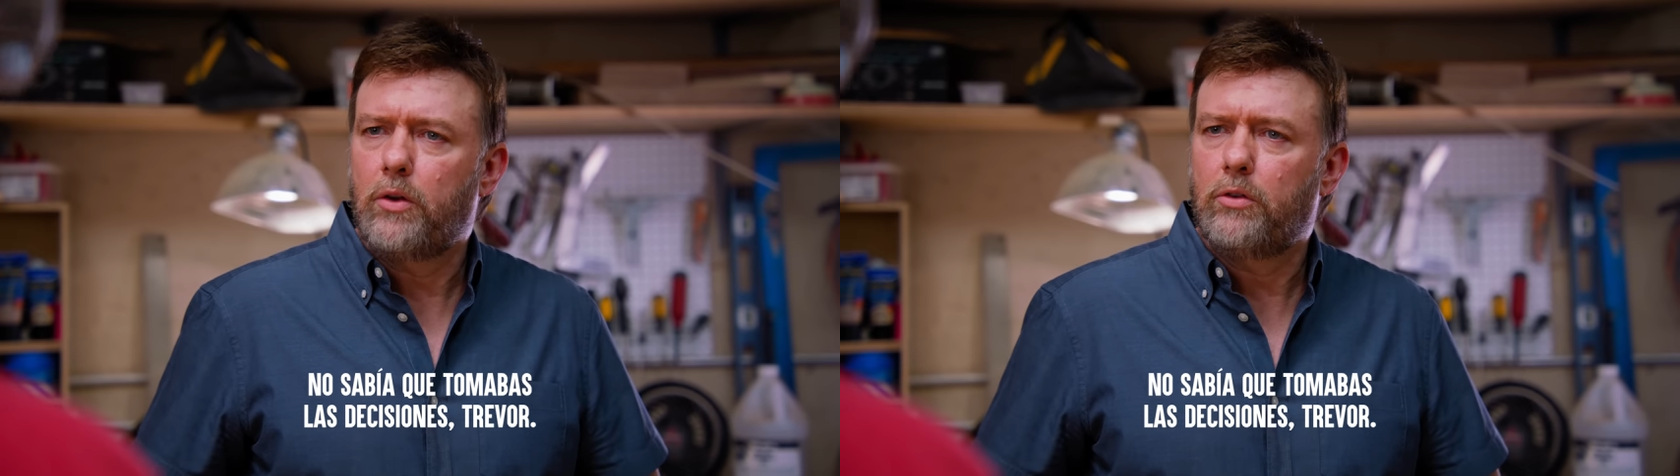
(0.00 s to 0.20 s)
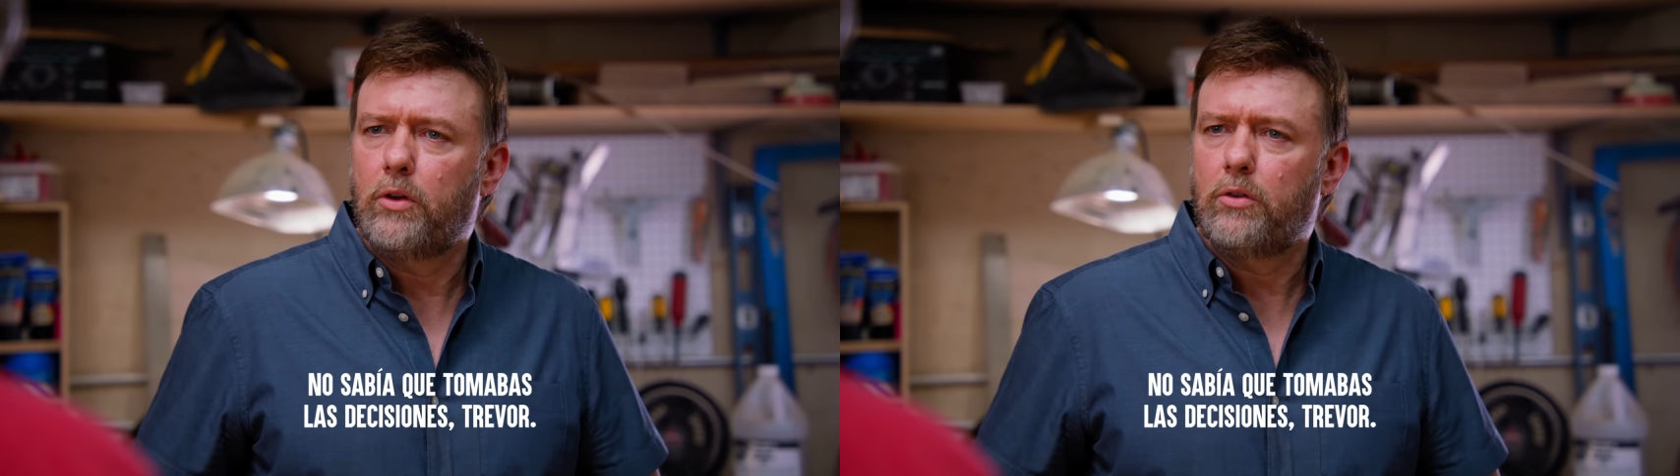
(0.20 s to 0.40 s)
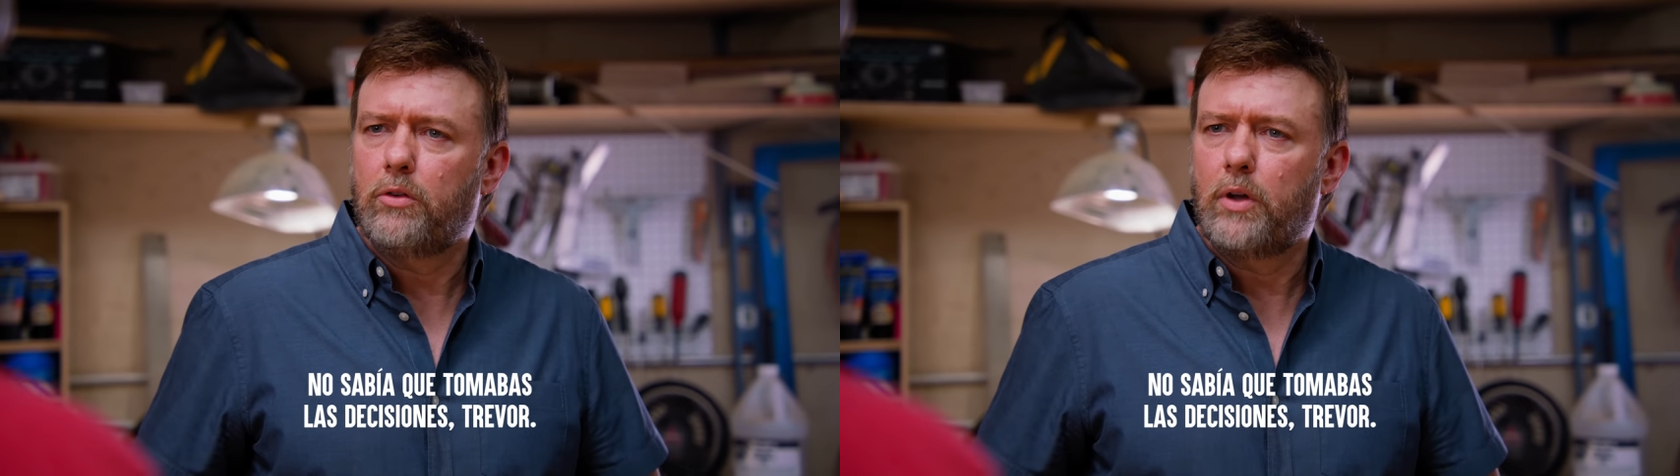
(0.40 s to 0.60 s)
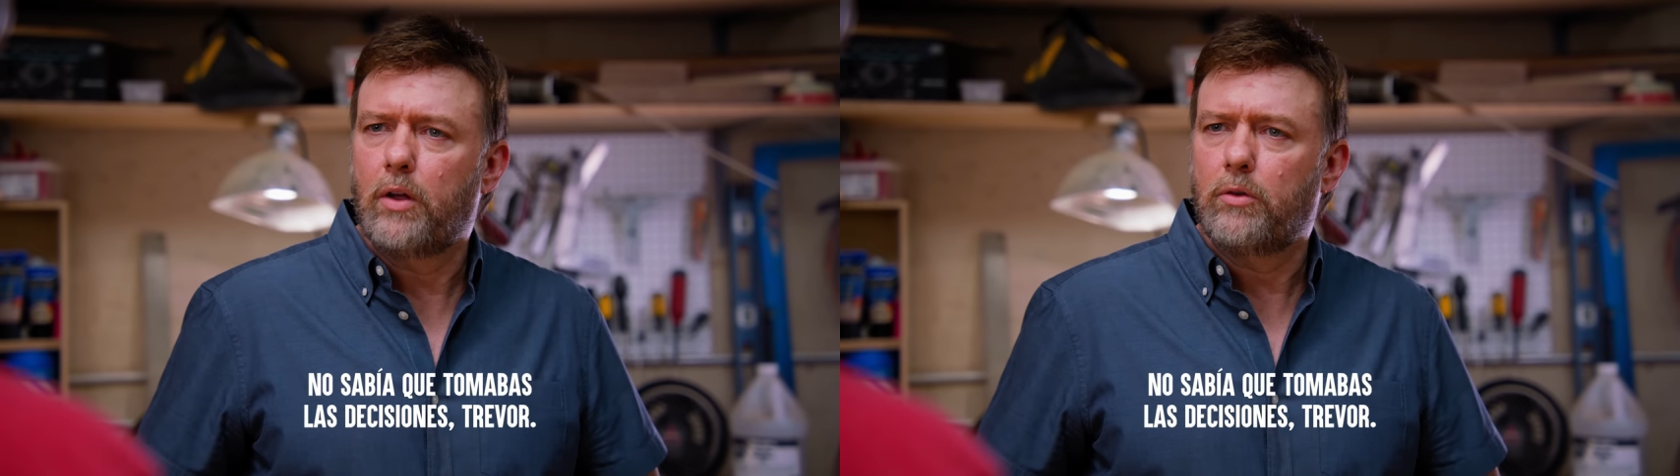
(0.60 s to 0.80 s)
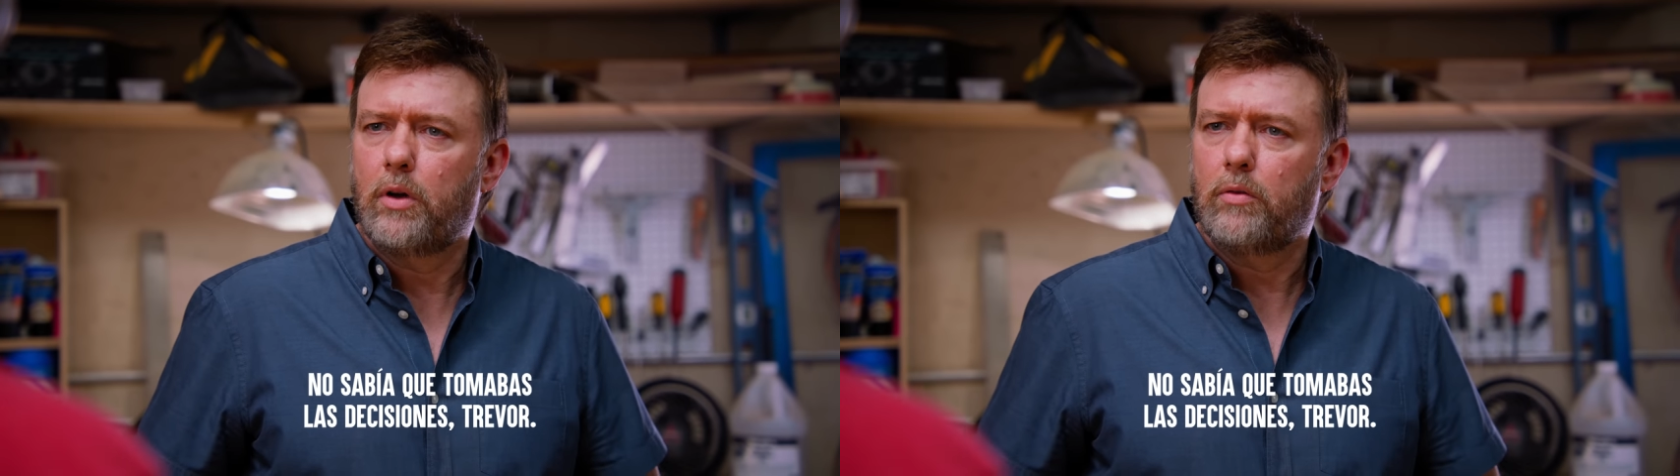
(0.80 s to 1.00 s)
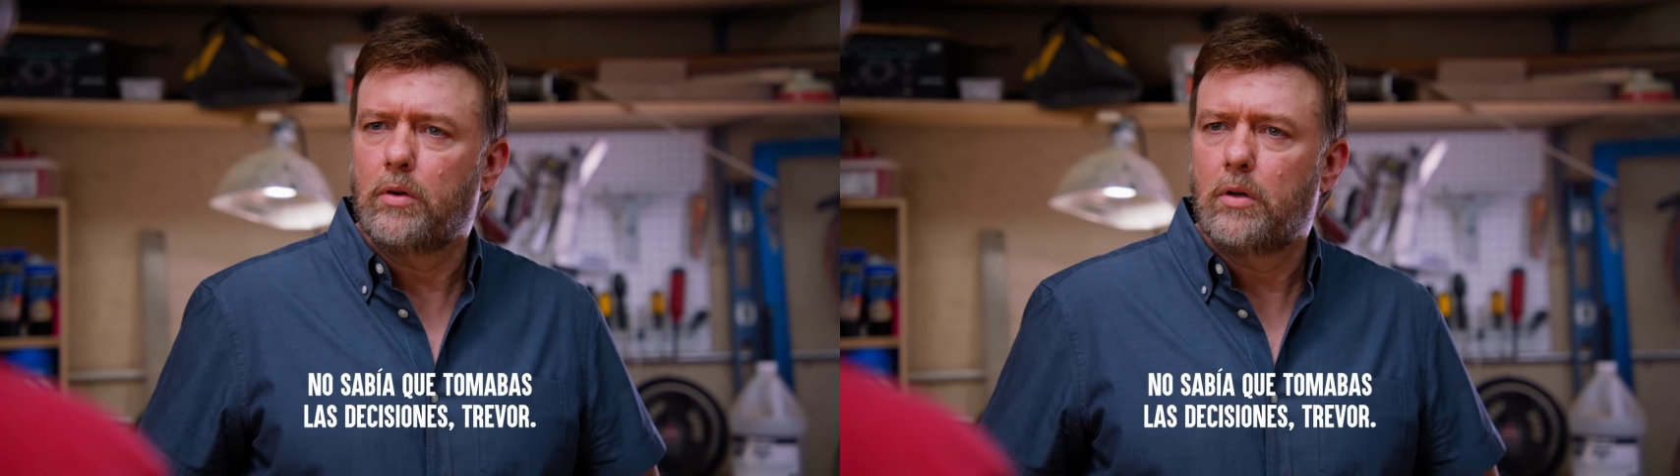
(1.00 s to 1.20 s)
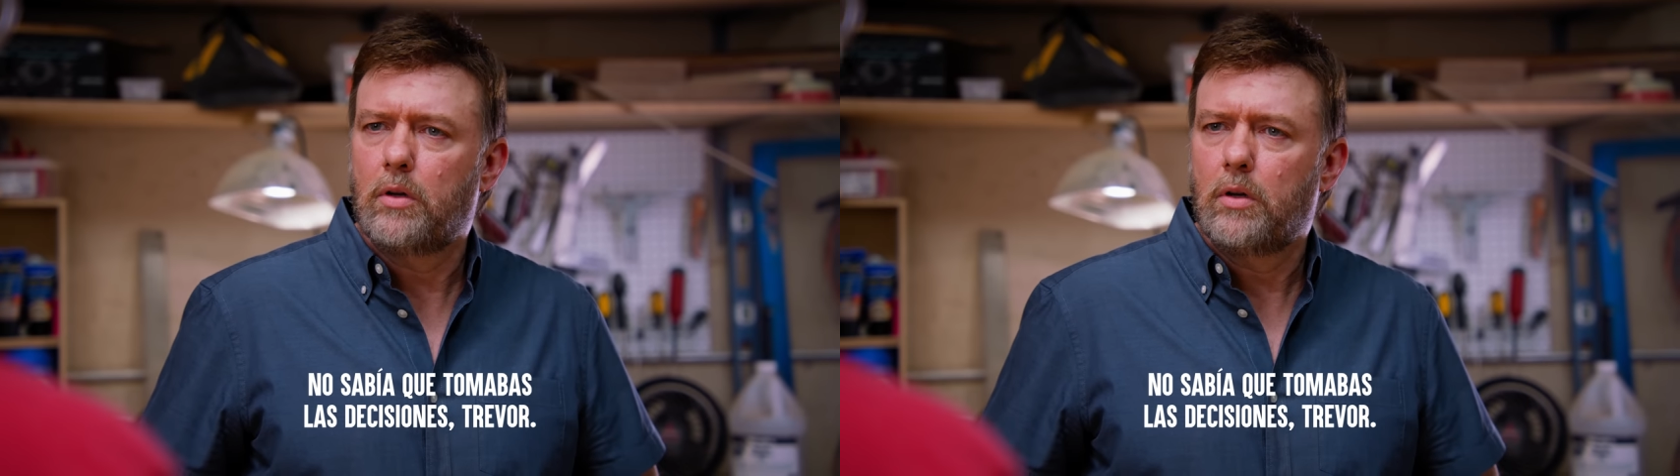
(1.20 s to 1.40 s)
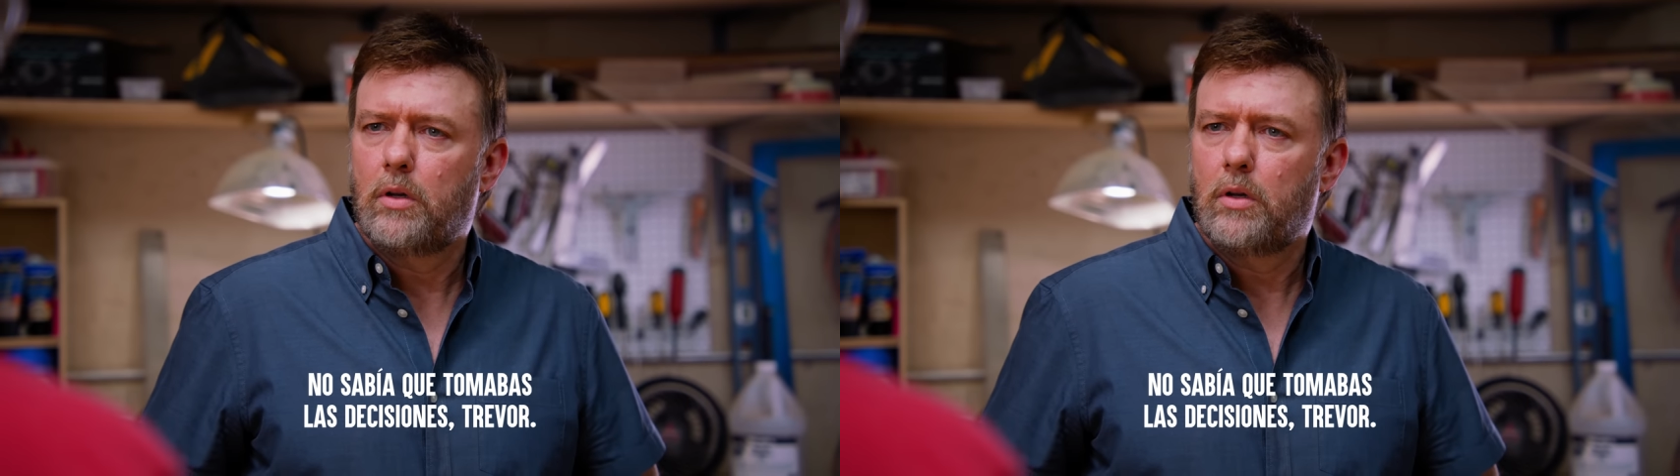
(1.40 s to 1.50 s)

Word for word: las decisiones, Trevor.